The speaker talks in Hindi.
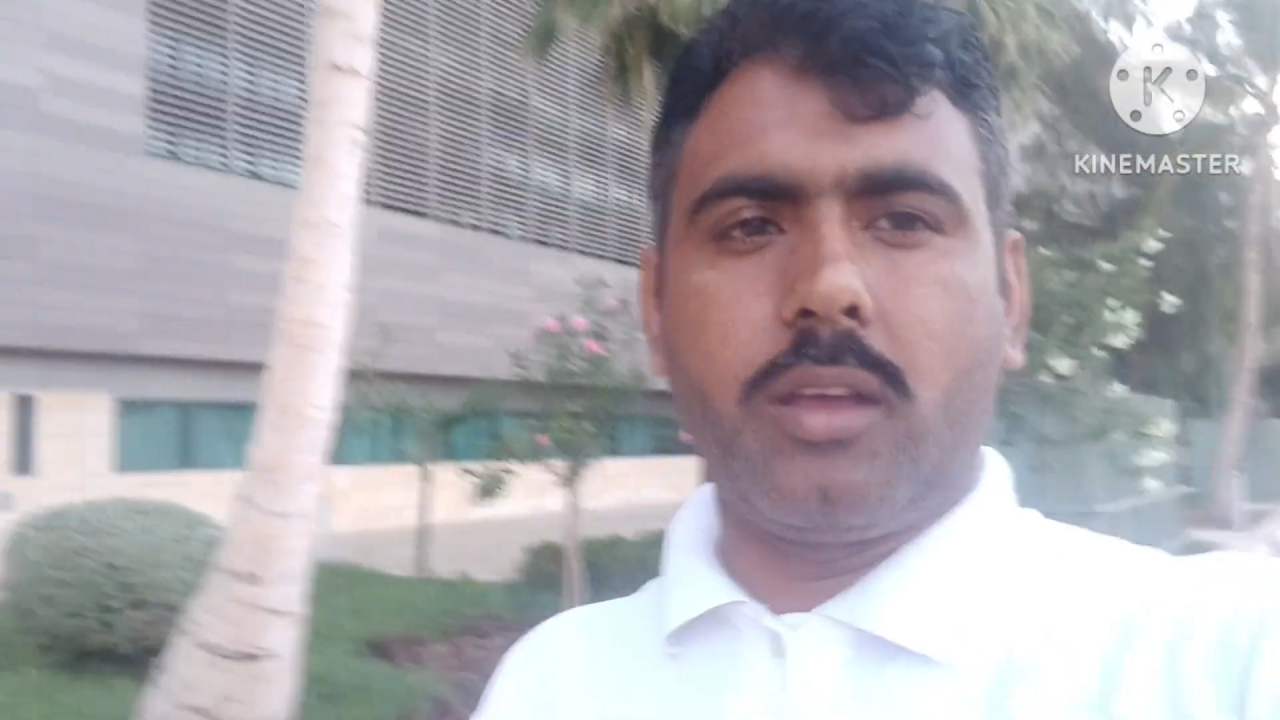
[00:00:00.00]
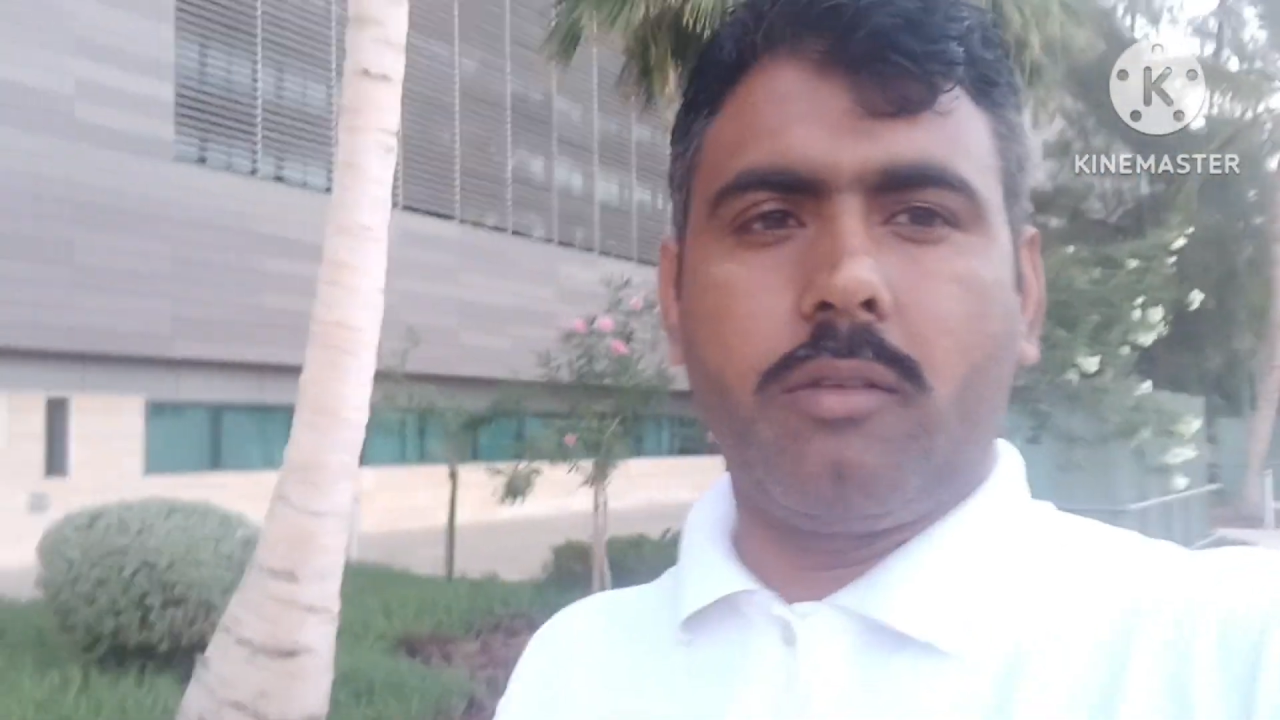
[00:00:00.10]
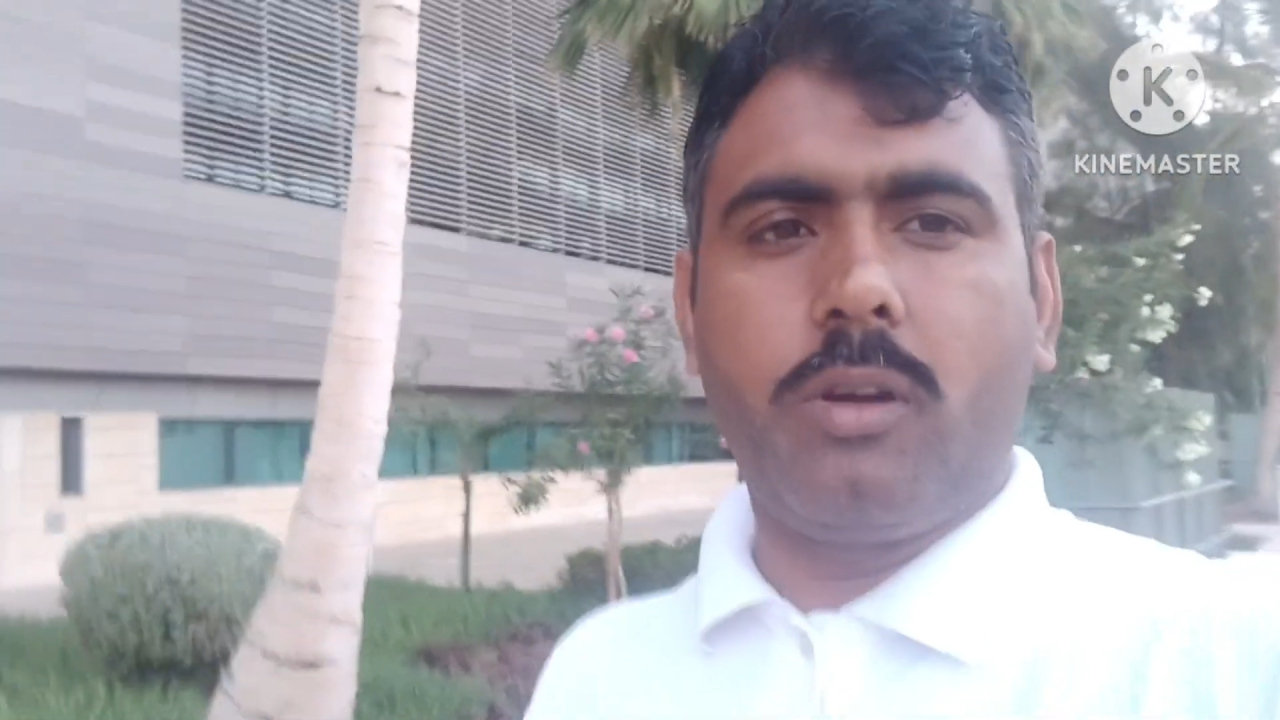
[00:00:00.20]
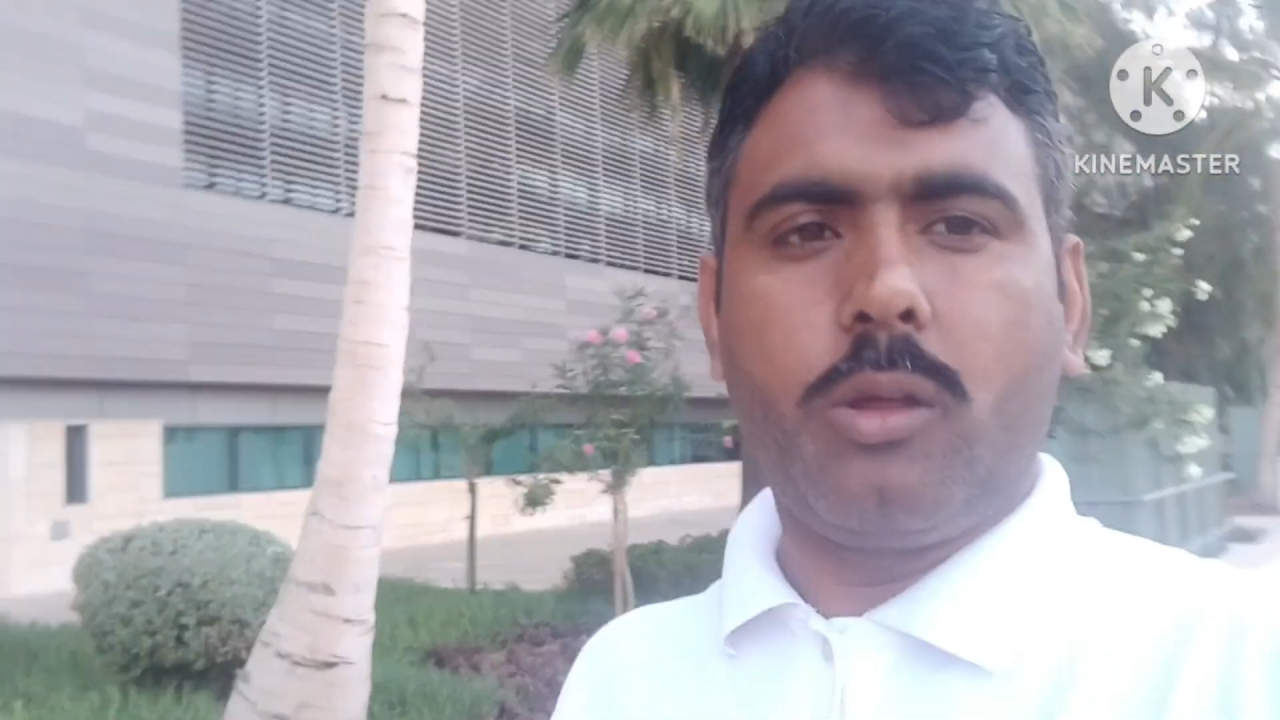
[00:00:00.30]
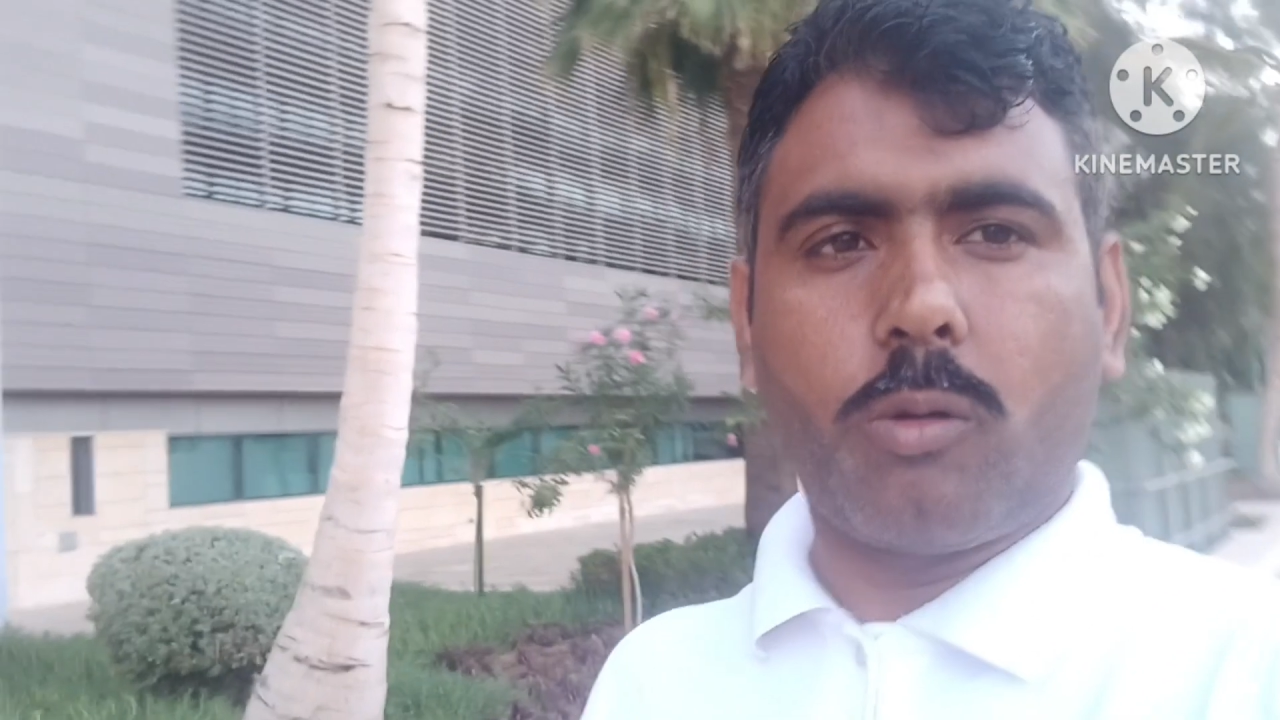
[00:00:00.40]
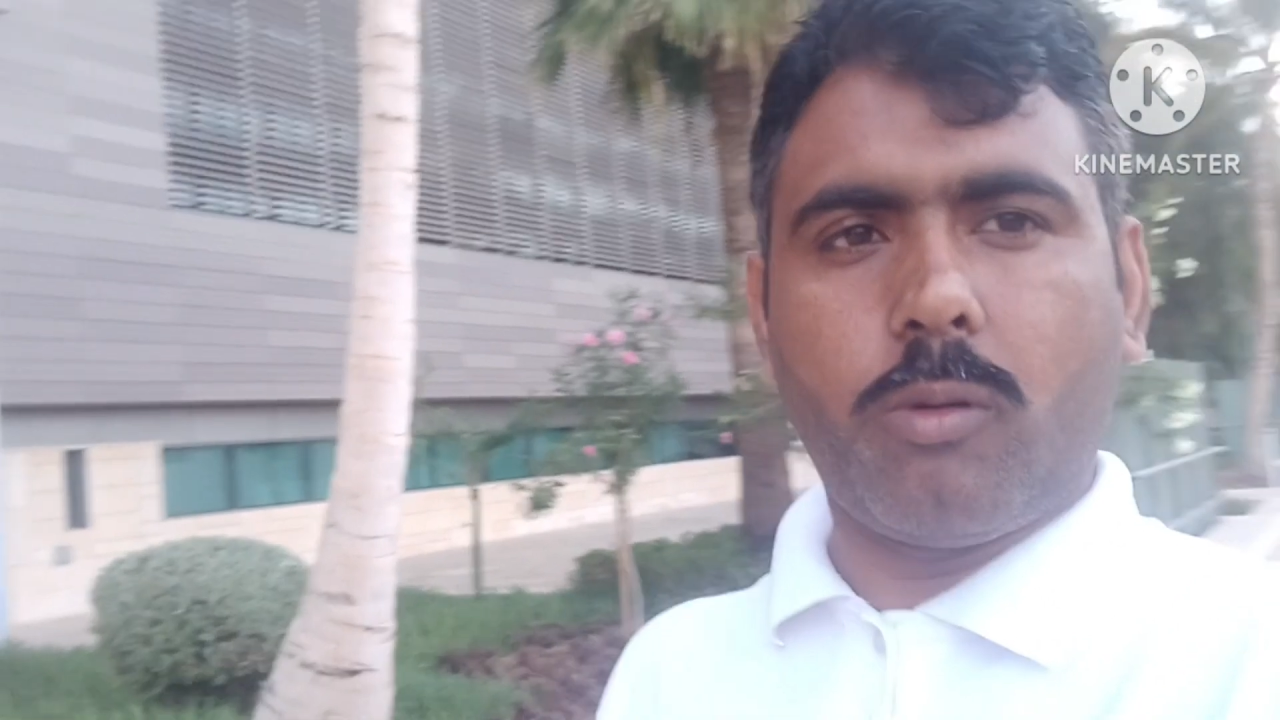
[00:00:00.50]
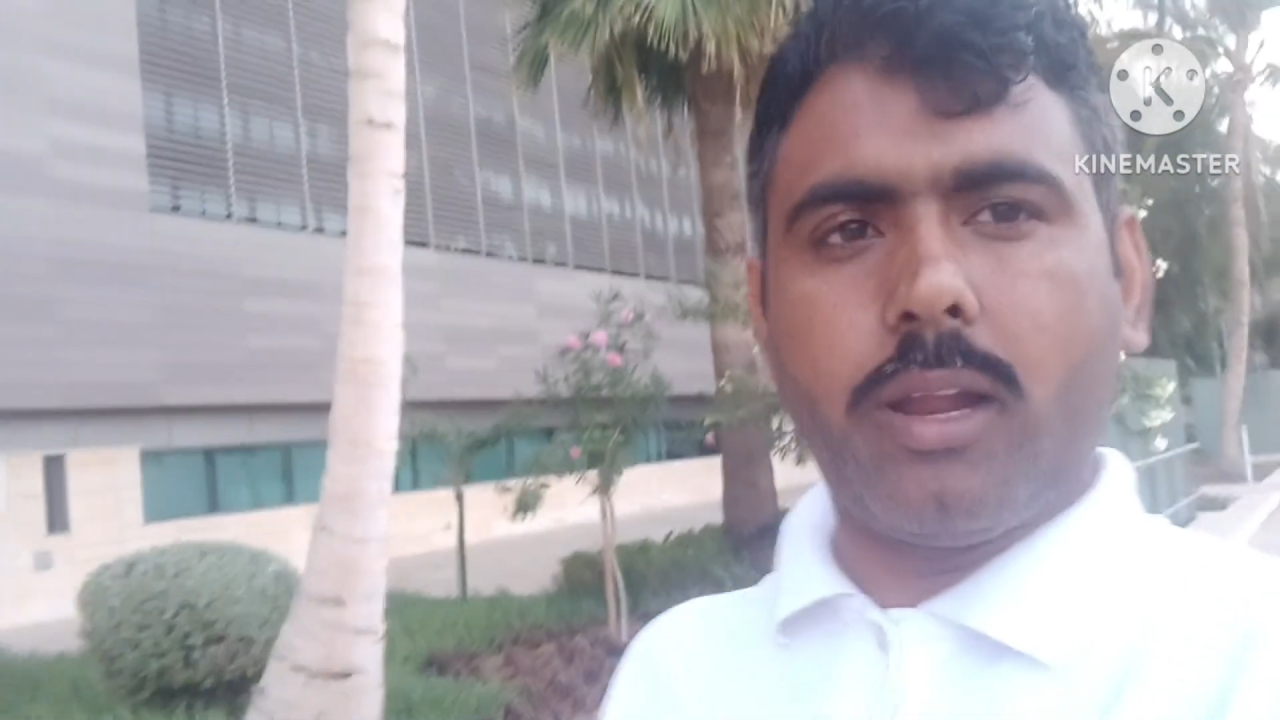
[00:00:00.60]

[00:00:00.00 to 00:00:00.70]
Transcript: भाई की वीडियो